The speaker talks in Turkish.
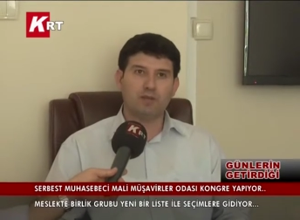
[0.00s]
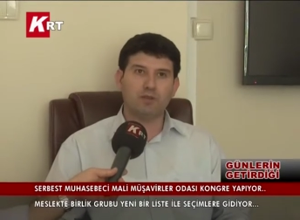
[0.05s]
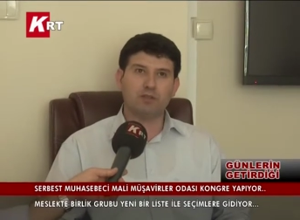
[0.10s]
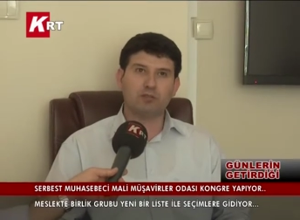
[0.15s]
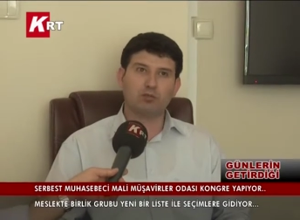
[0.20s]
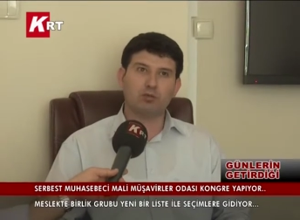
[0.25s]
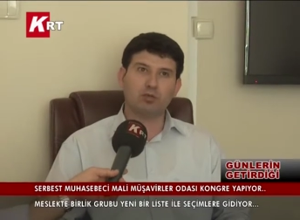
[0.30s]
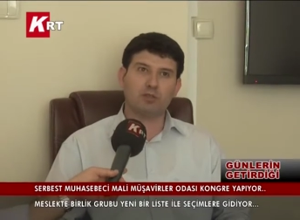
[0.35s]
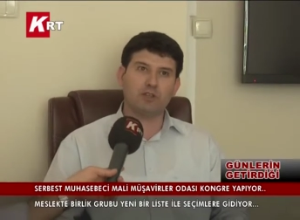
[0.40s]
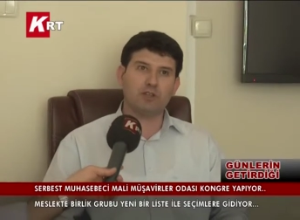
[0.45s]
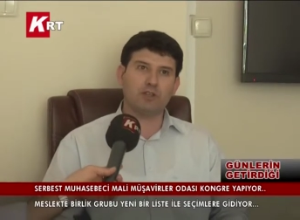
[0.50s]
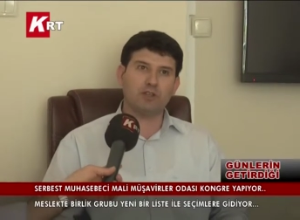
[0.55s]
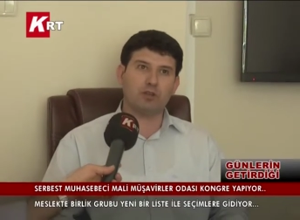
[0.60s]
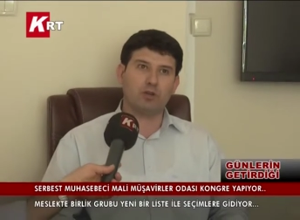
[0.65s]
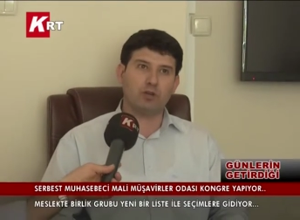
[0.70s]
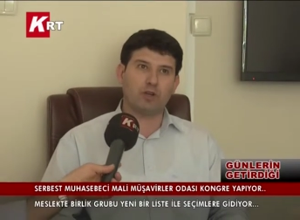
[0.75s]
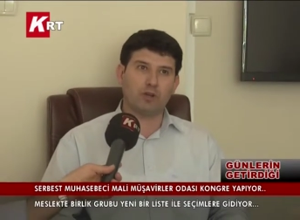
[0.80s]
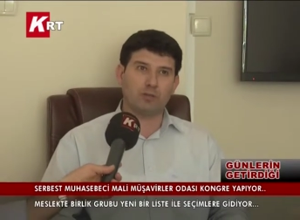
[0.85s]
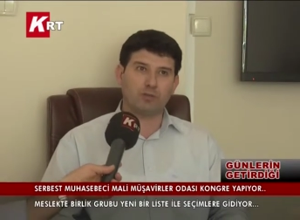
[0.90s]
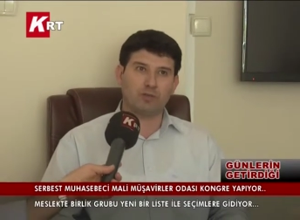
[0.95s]
Ve son iki
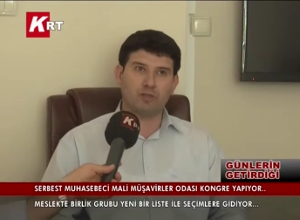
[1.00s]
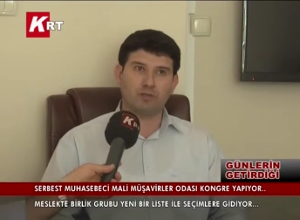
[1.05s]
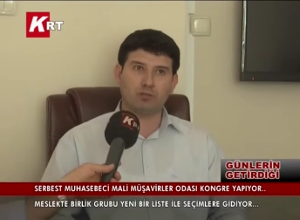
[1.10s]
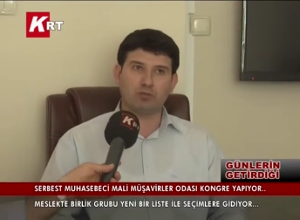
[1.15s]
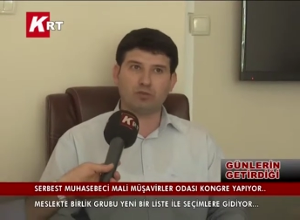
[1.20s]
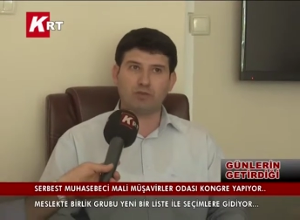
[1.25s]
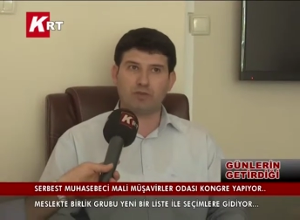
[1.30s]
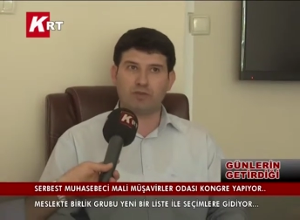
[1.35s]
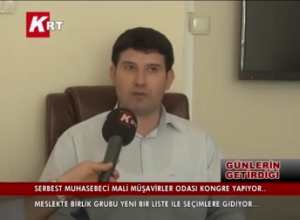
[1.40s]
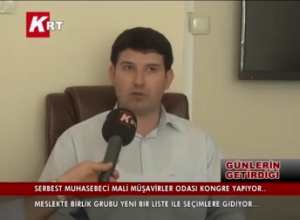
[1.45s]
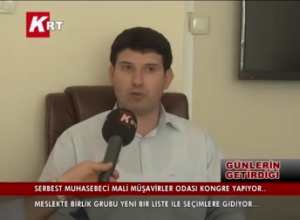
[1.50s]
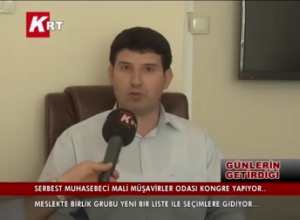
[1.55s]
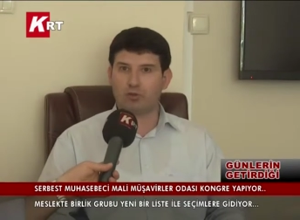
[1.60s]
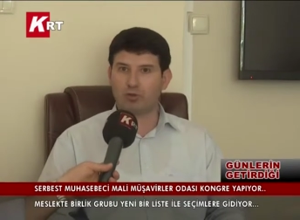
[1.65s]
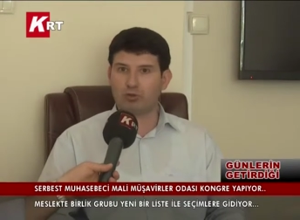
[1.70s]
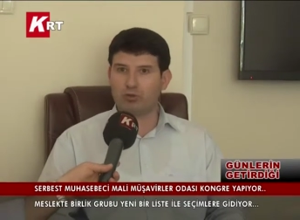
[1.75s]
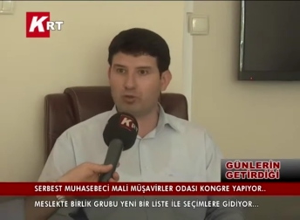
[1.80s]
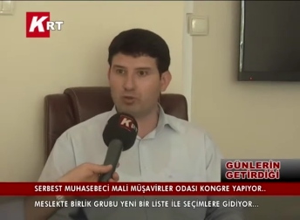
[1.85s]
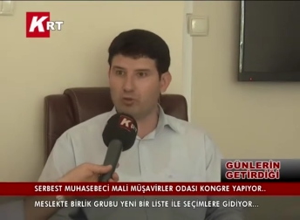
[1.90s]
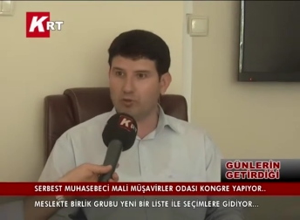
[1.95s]
dönemdir bu sefer
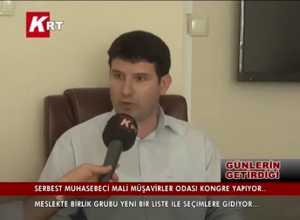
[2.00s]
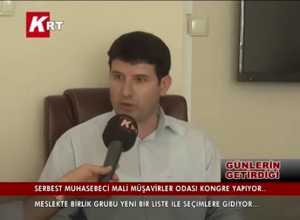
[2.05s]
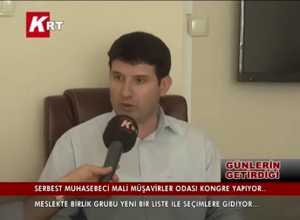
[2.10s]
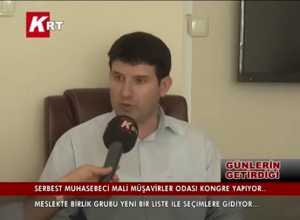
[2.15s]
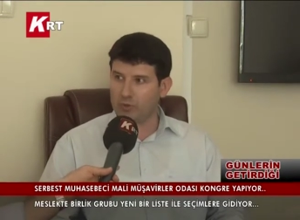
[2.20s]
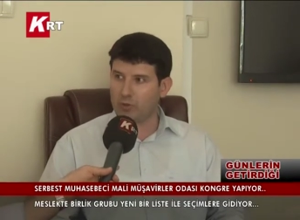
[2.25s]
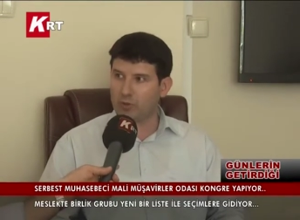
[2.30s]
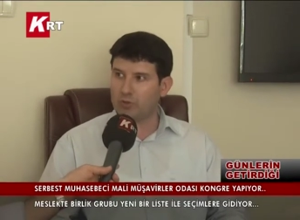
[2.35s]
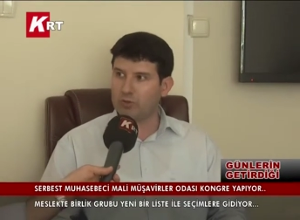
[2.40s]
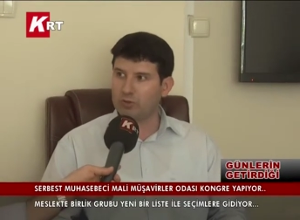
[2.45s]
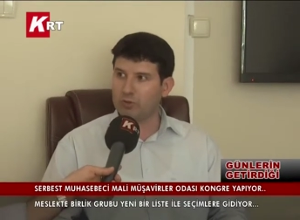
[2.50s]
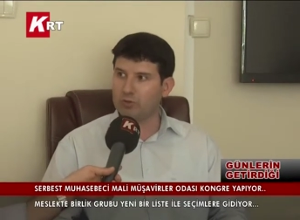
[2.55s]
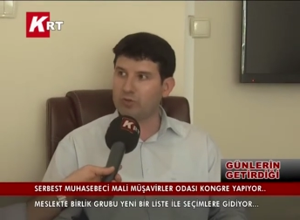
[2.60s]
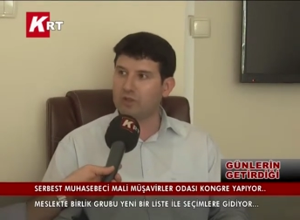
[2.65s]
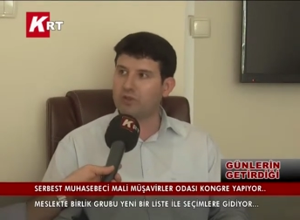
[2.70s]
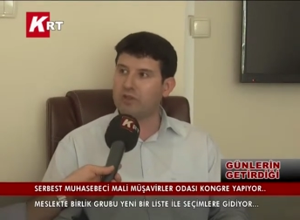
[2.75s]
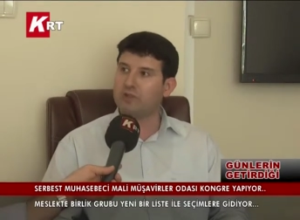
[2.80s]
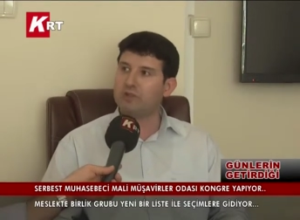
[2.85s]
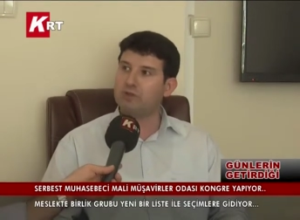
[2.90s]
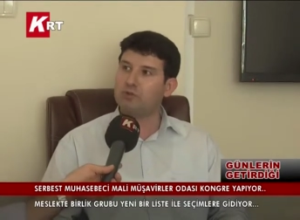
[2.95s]
üçüncü dönemler olmak
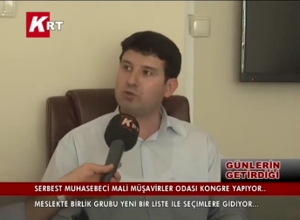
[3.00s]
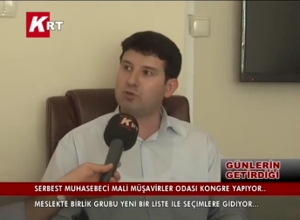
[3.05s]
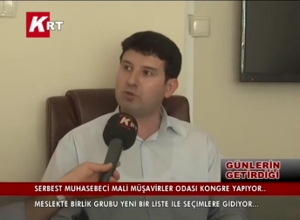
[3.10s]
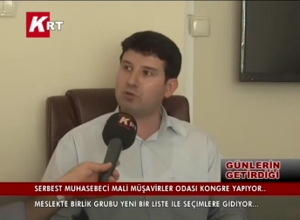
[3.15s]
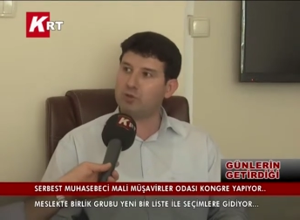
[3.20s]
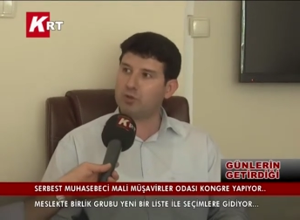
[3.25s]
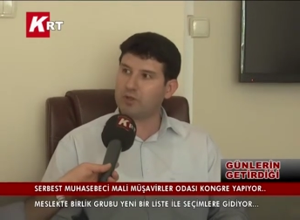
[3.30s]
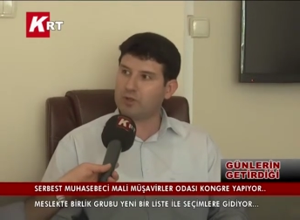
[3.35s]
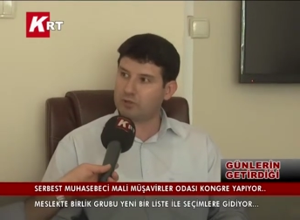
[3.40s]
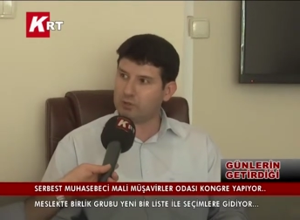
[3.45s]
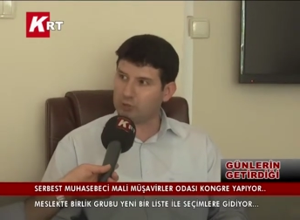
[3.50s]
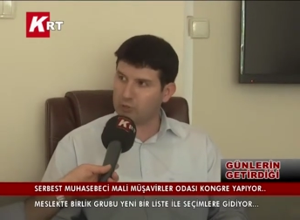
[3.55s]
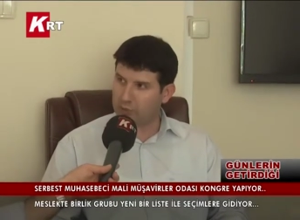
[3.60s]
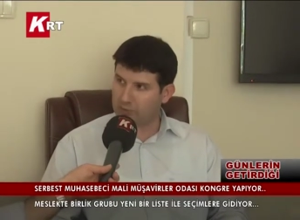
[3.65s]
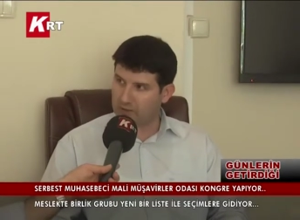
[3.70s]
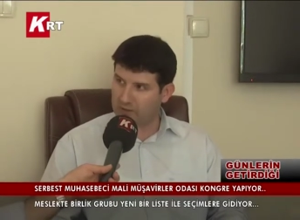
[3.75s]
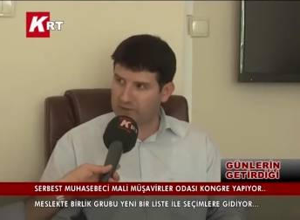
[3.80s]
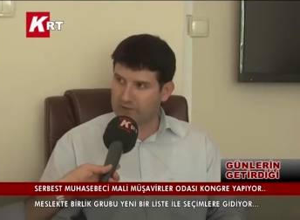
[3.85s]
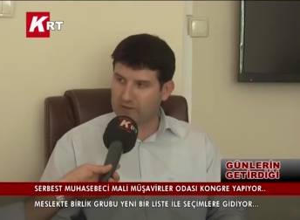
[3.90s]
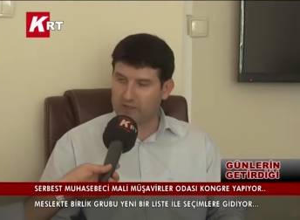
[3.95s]
üzere katılımcı demokrat
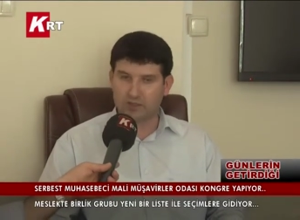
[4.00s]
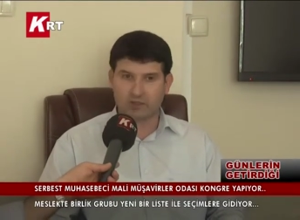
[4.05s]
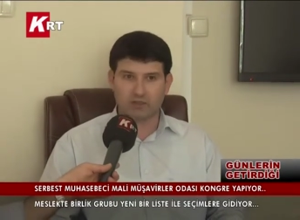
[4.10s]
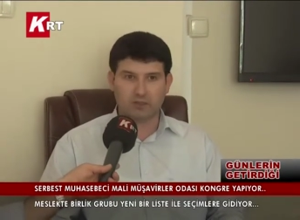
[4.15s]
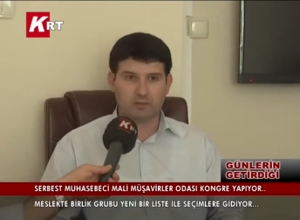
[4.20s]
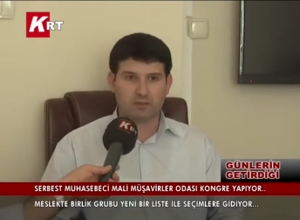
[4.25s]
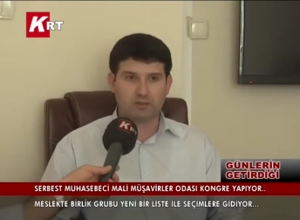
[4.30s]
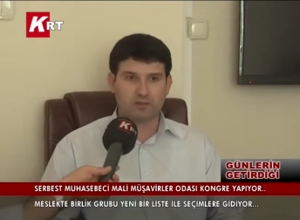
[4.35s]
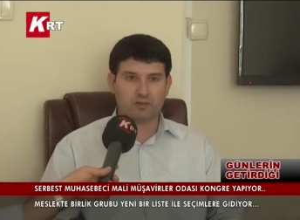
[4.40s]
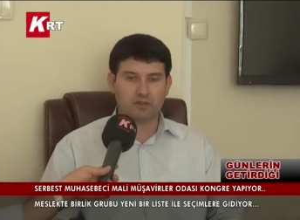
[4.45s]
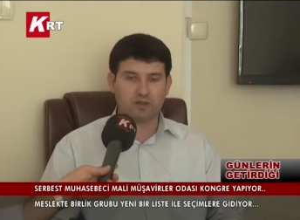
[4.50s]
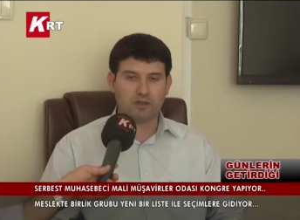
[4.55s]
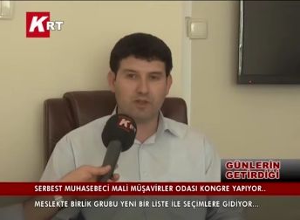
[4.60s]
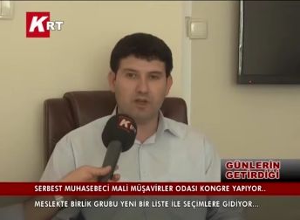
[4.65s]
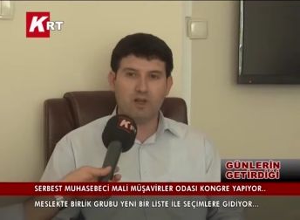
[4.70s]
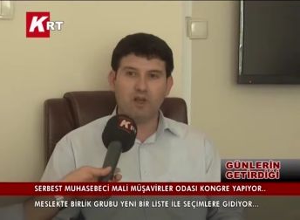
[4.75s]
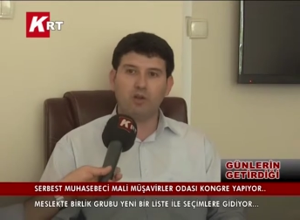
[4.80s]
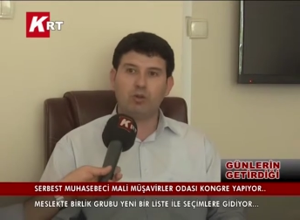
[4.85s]
grubu arkadaşlarımız var.